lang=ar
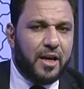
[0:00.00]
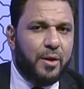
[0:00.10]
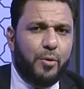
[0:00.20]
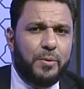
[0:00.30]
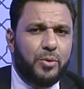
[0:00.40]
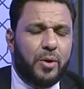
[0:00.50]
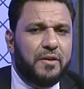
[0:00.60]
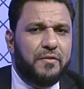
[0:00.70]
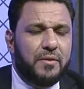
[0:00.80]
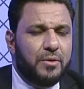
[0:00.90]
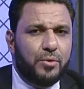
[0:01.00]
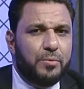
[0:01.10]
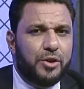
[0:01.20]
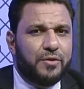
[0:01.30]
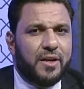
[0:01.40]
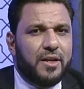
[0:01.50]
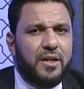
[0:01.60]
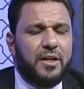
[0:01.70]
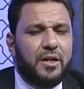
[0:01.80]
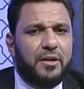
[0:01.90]
قال لهم انتوا خايف انتوا مش
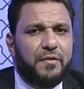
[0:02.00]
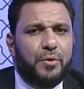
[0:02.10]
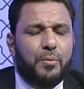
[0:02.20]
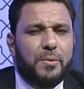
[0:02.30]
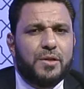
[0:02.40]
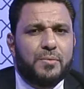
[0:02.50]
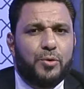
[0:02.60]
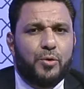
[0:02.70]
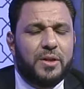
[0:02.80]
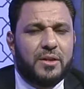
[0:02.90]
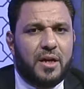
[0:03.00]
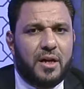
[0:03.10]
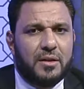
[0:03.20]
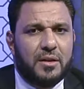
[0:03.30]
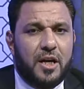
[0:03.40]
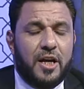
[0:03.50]
فاكرين ان في يوم اسمه يوم التناد